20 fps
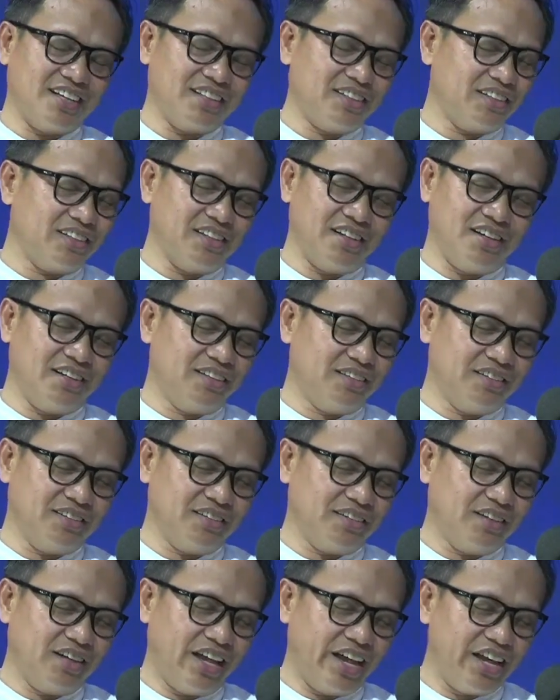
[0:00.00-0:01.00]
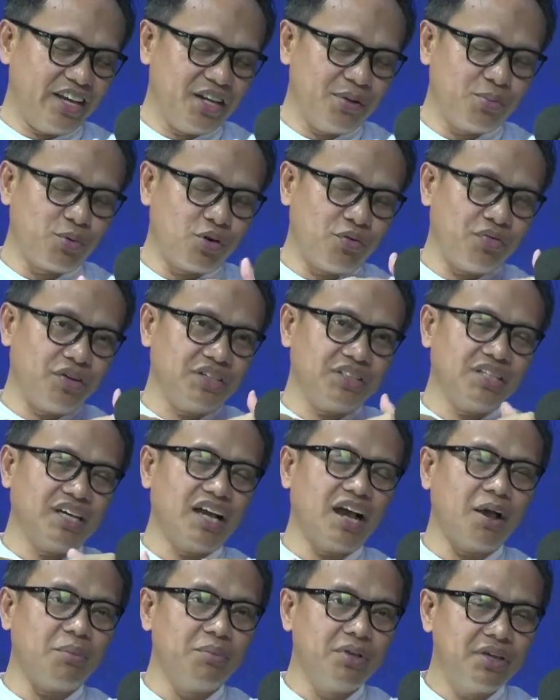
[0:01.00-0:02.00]
Dan kayak di profesi
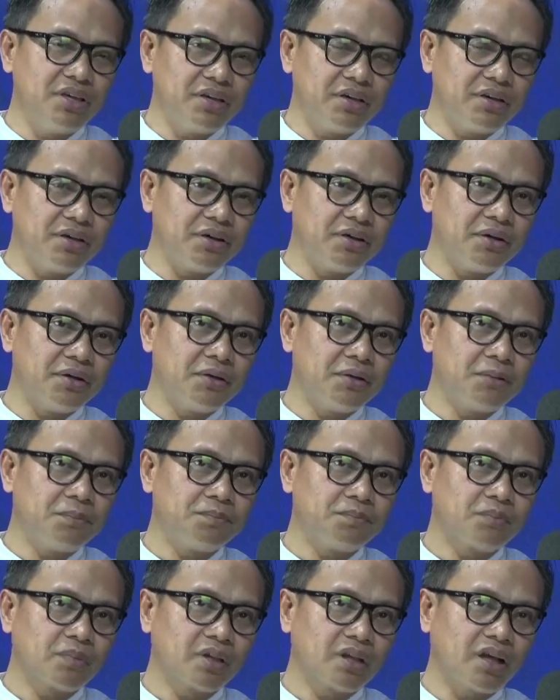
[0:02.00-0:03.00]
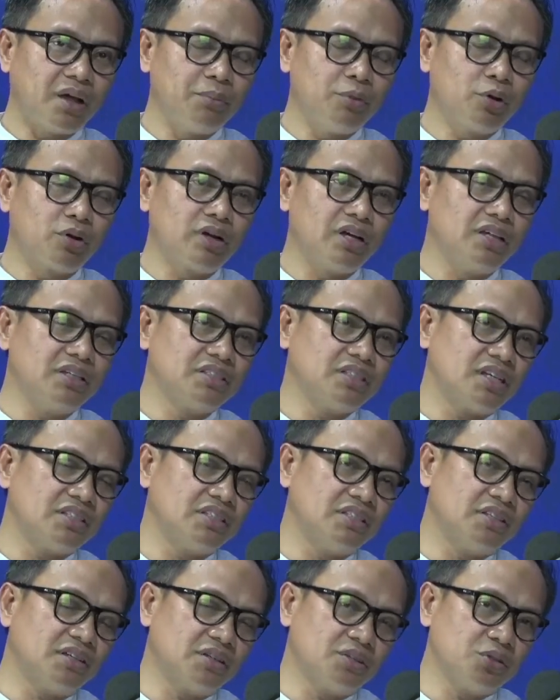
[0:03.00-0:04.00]
kami uh, kami
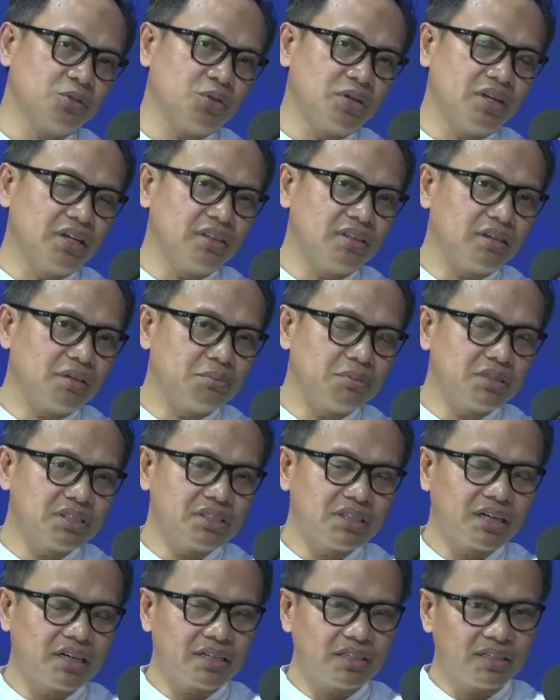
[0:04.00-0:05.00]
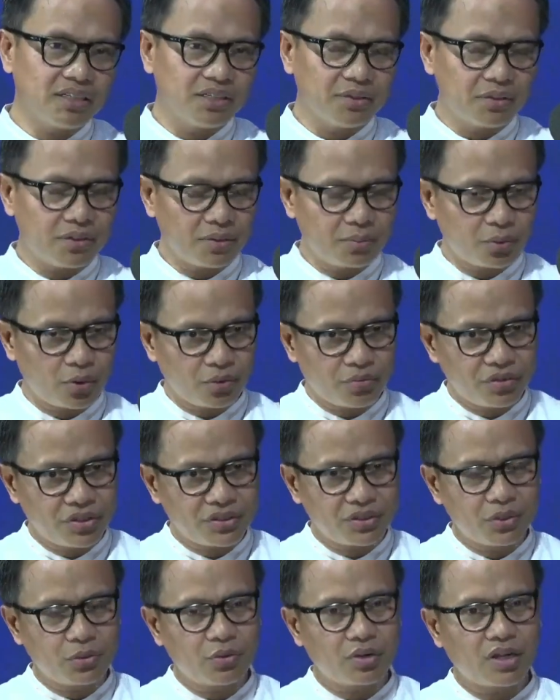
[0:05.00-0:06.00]
organisasi tertua dan terbesar di eh,
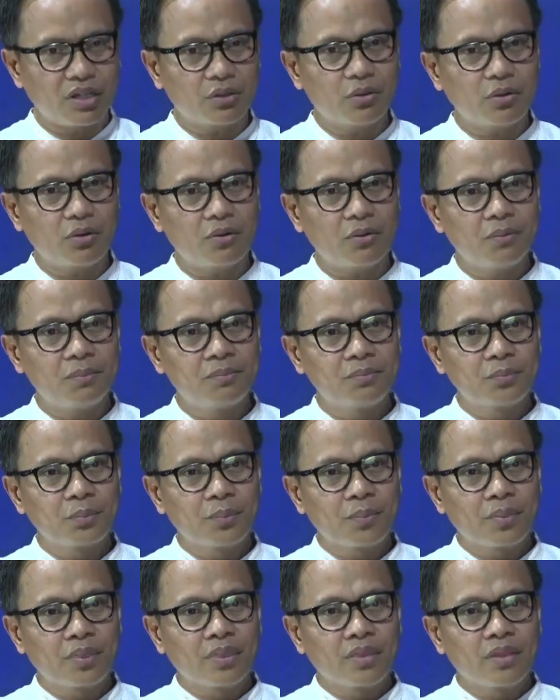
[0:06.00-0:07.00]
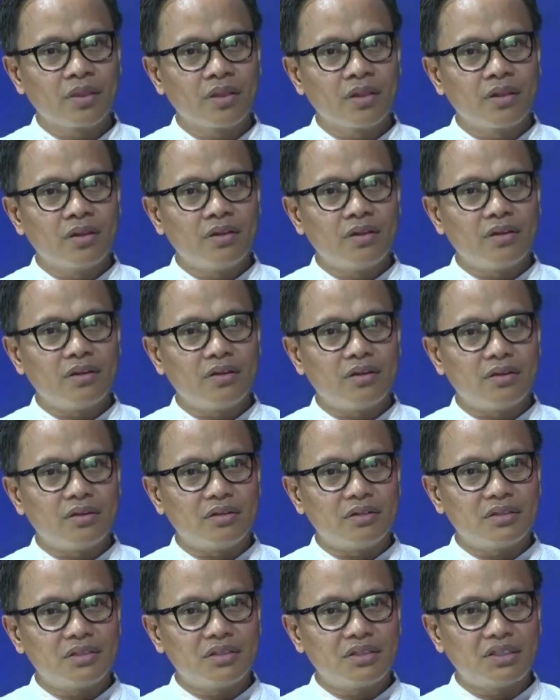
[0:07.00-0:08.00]
profesi hmm. kurator Eh,
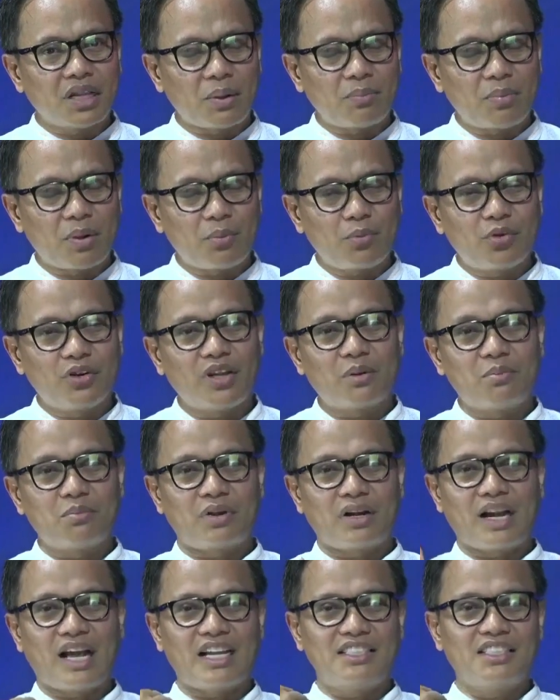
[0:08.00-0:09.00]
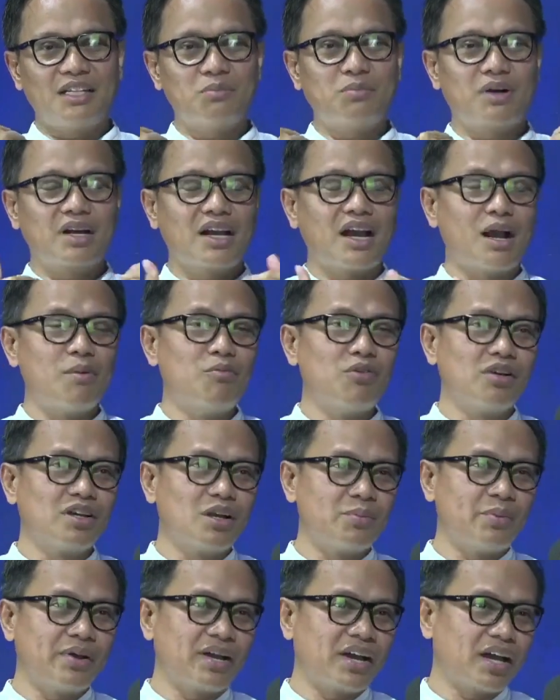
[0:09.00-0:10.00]
siapapun yang berhasil bergabung
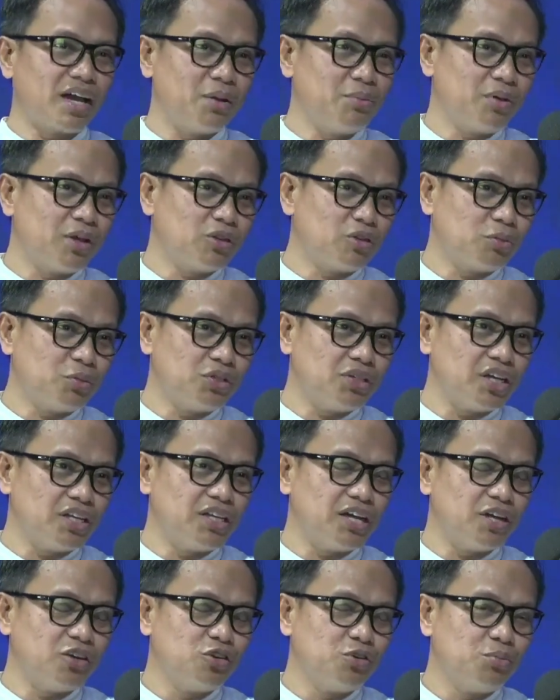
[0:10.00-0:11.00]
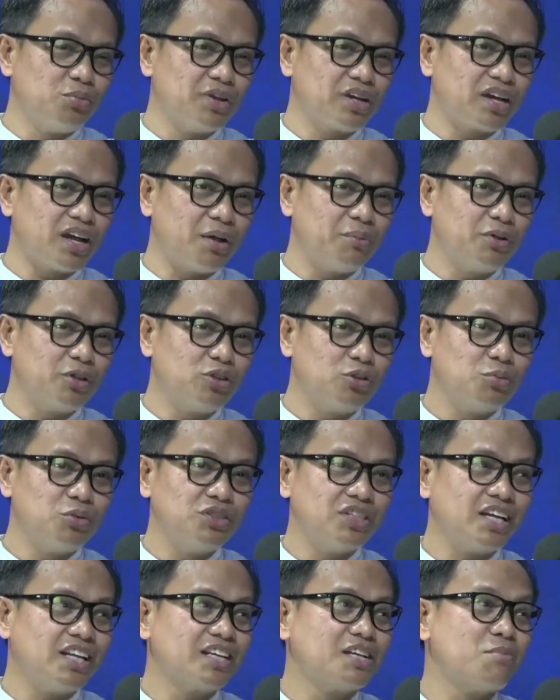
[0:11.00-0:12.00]
kepada kami atau menjadi yeah. alumni kami itu
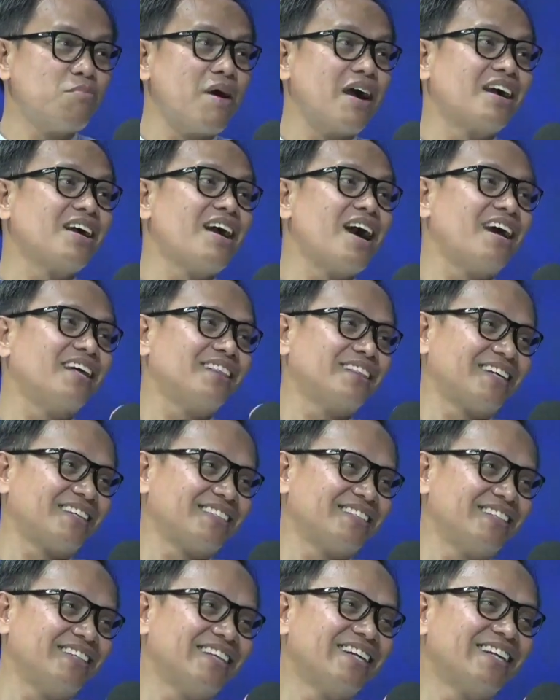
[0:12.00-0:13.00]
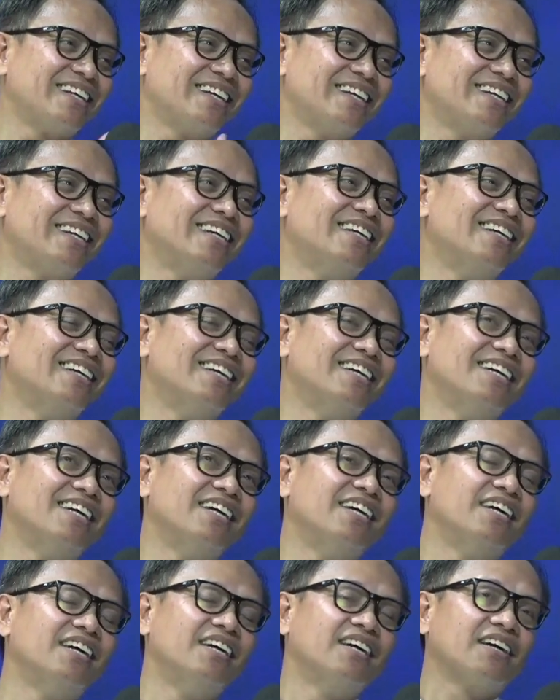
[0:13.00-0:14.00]
menjadi kebanggaan tersendiri. Oh,
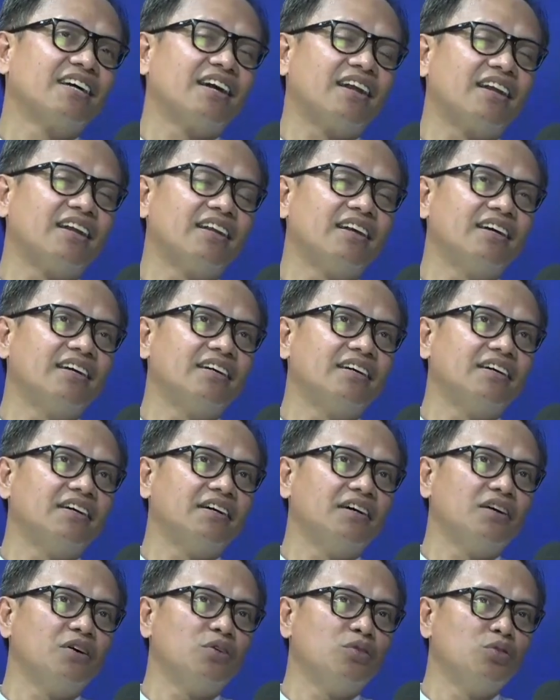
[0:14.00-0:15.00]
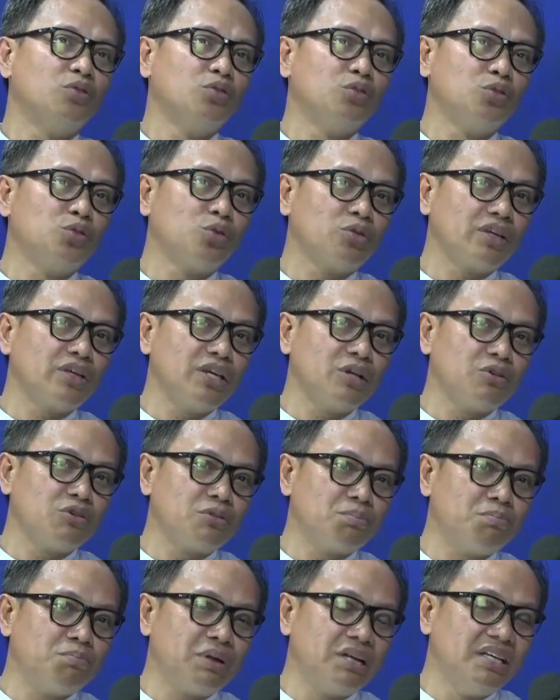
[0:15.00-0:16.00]
seperti itu. Karena uh, untuk
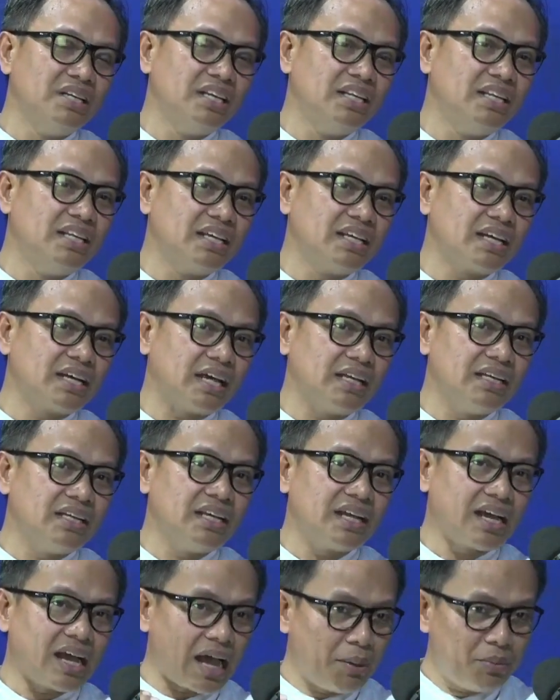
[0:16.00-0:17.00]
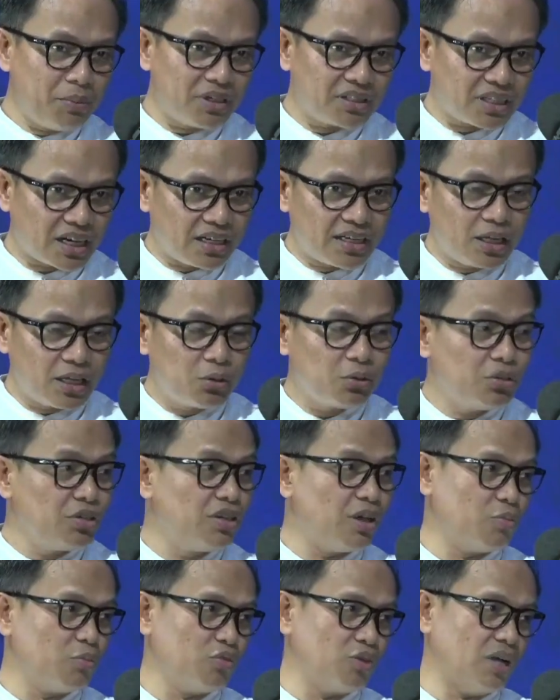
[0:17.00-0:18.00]
ikut pendidikan di kami saja itu
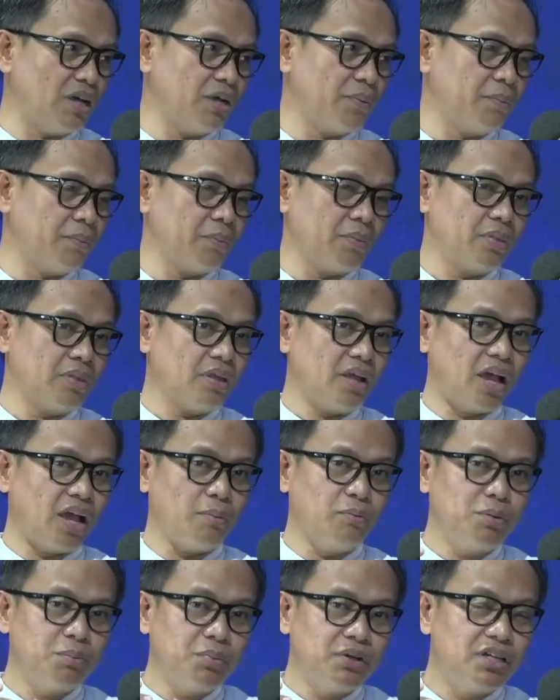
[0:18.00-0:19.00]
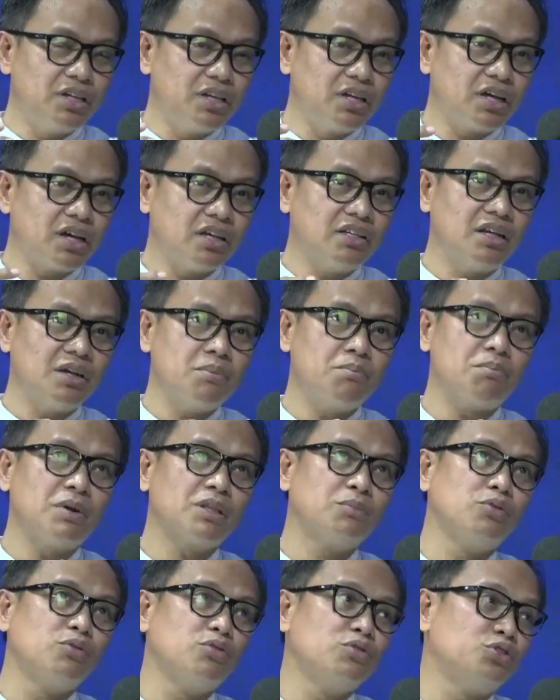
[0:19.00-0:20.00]
tidak mudah. Kami iya. pendidikannya 40
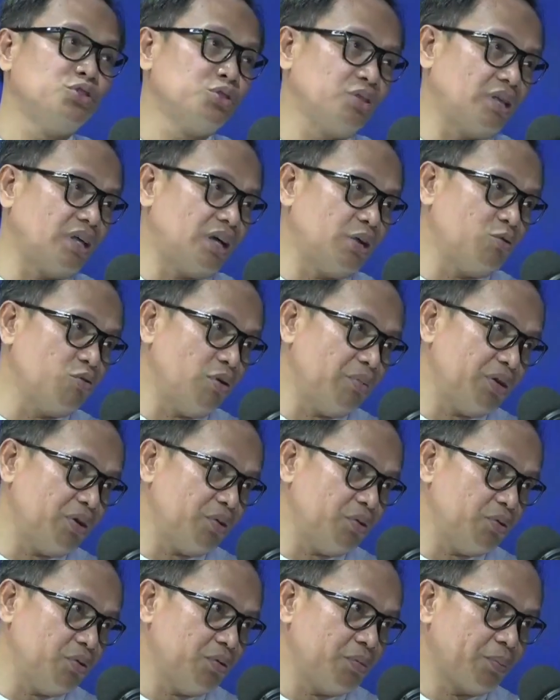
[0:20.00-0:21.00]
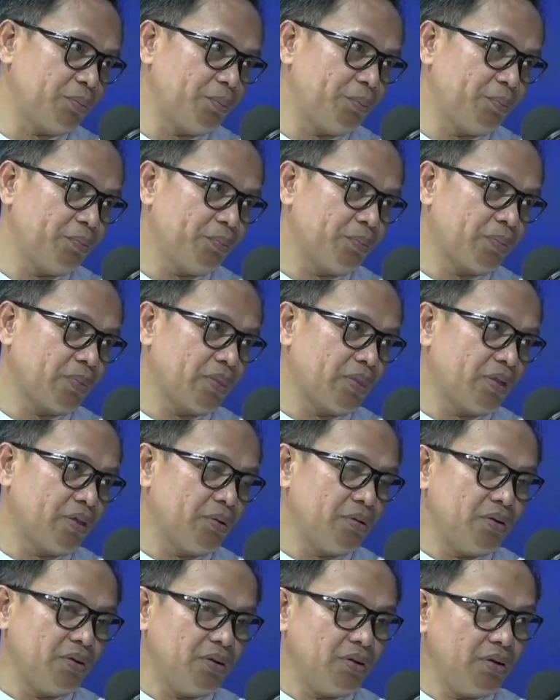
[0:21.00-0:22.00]
juta dua minggu. Begitu dia
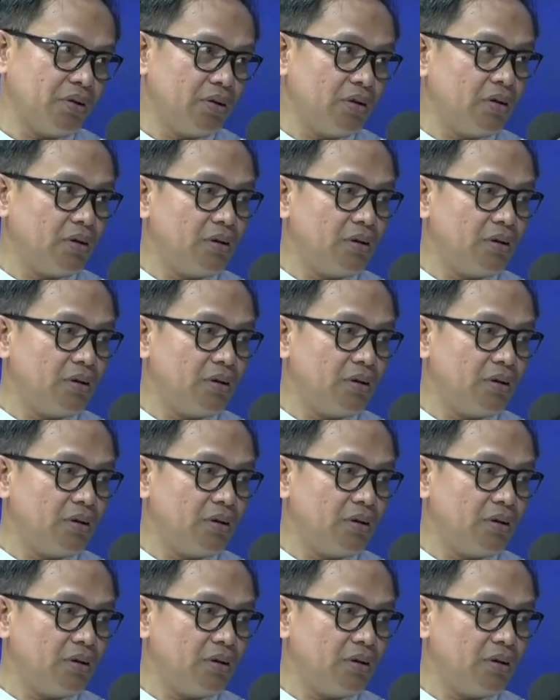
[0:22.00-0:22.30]
luar biasa juga